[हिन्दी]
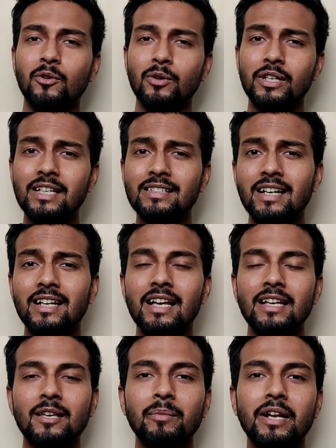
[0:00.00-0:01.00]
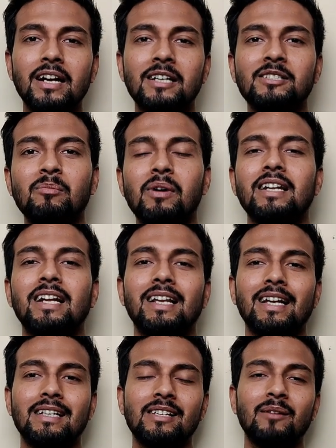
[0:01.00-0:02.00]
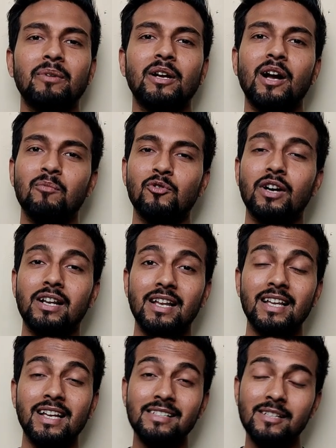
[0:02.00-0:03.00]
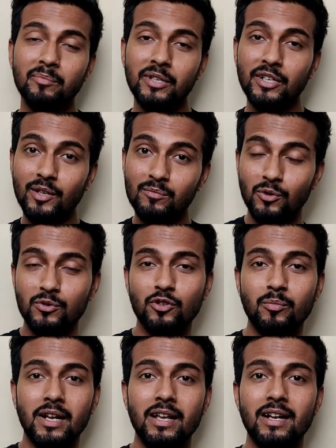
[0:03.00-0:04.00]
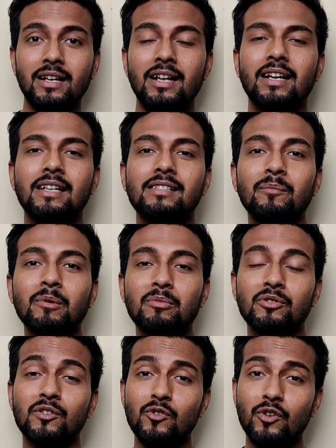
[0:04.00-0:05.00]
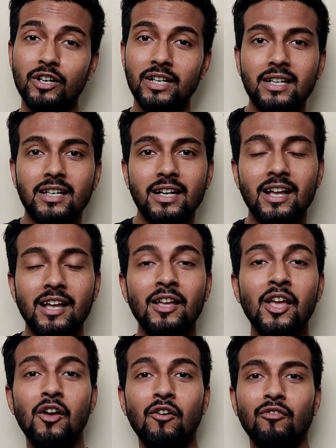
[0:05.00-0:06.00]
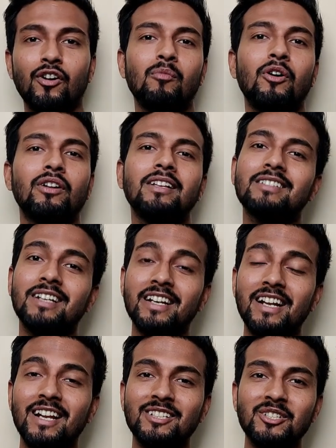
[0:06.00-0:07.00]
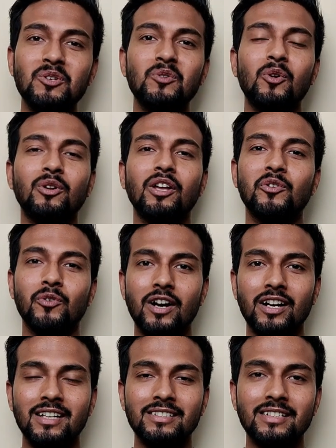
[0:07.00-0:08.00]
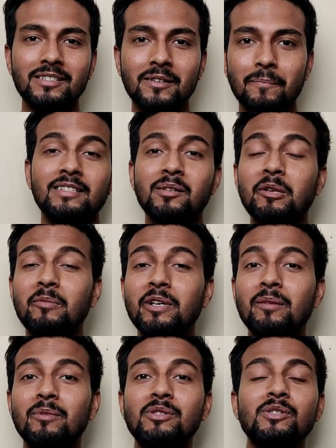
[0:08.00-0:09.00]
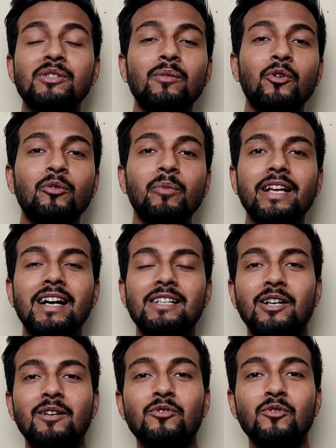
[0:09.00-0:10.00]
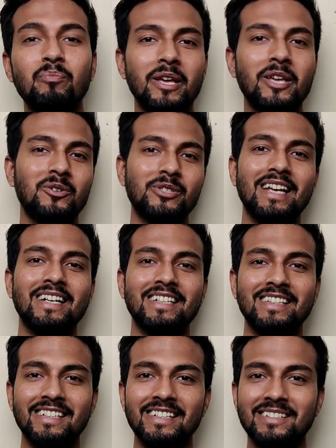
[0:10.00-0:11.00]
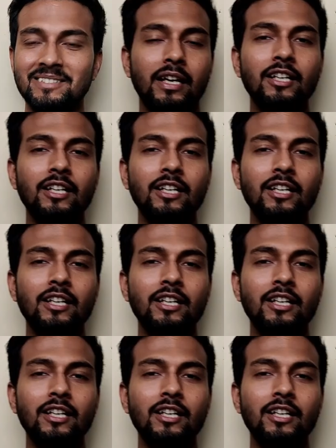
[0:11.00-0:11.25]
लोगों ने यह सीख लिया है कि बिना घर से बाहर निकले कैसे अपने काम को करना है कैसे अपने इनकम सोर्स को बनाए रखना है कैसे अपने बिजनेस को कंडक्ट करना है फ्रॉम ऑनलाइन स्टडी क्लासेस टू ऑनलाइन योगा क्लासेस कैसे बड़ी बड़ी एमएनसीज की बोर्ड मीटिंग आजकल जूम पे ही हो जाया करती है